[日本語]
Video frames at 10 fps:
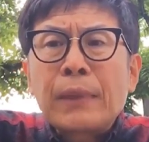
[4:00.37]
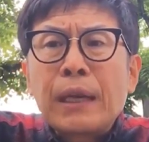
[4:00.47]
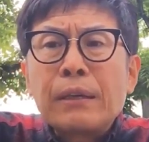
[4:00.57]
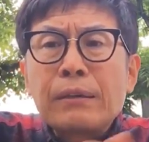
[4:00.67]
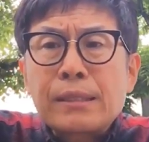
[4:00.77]

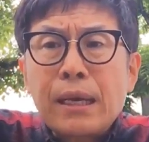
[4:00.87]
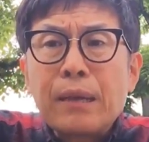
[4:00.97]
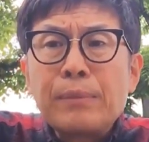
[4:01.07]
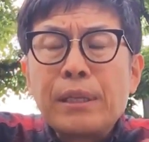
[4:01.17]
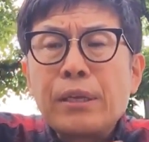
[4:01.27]
あるいは
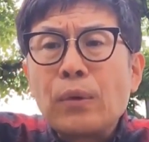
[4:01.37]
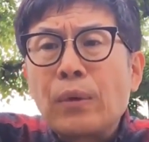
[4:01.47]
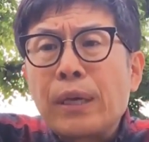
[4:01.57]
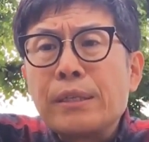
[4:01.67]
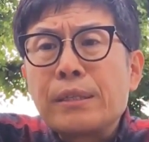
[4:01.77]
叫びで
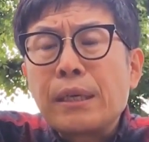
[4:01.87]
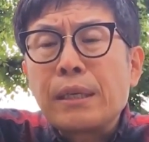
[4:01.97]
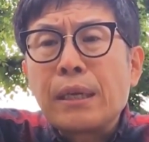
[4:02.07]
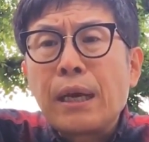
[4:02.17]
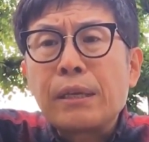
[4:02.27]
表現した
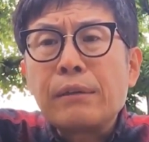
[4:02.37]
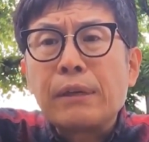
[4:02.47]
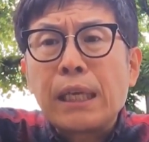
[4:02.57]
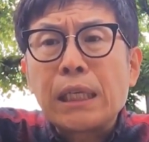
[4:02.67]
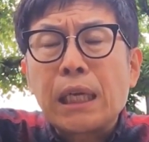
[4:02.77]
り、あるい
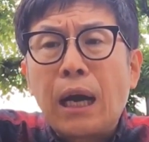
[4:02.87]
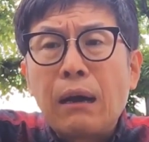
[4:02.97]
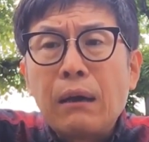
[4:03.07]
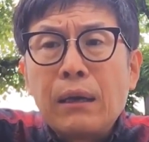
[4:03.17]
は何か